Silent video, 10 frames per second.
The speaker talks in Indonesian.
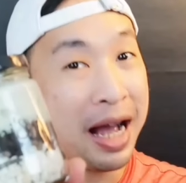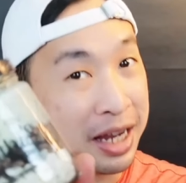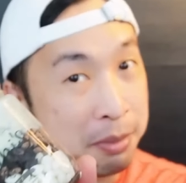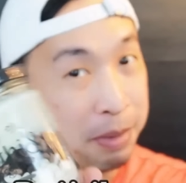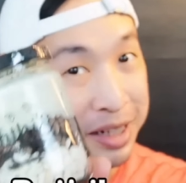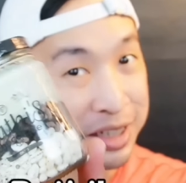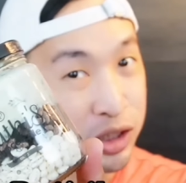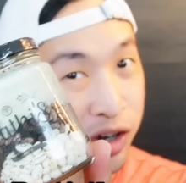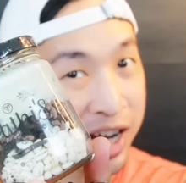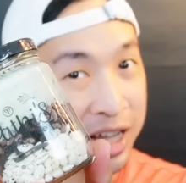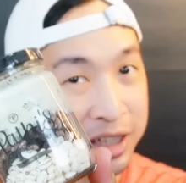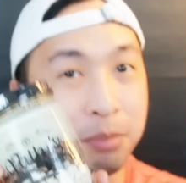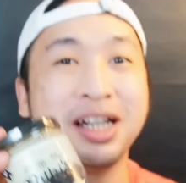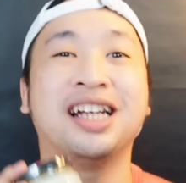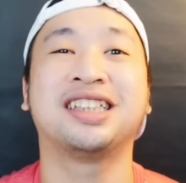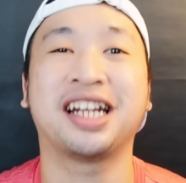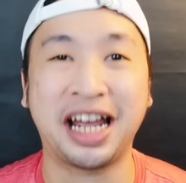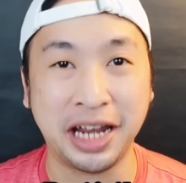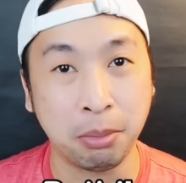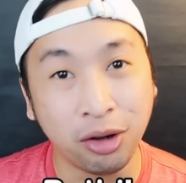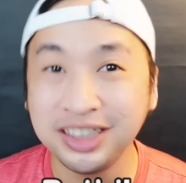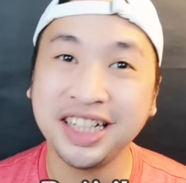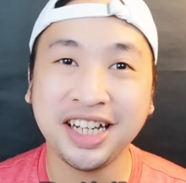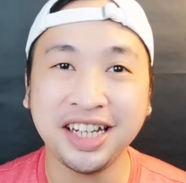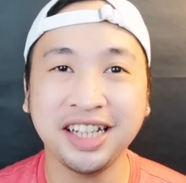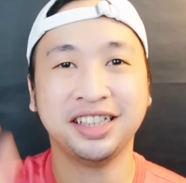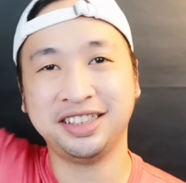Makan petis coklat berdasarkan emoji.